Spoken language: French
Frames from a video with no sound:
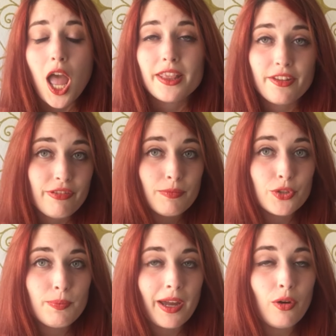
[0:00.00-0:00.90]
des films de
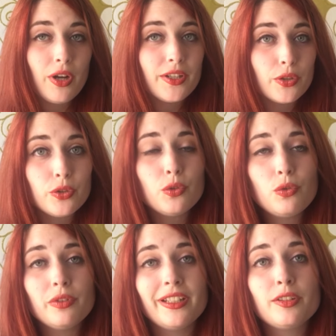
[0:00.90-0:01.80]
super-héros, et que non,
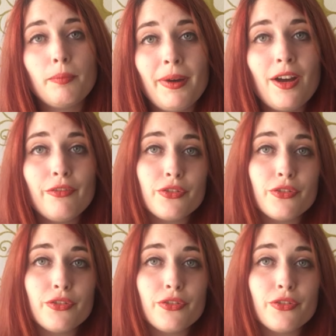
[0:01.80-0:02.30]
on n'attend pas en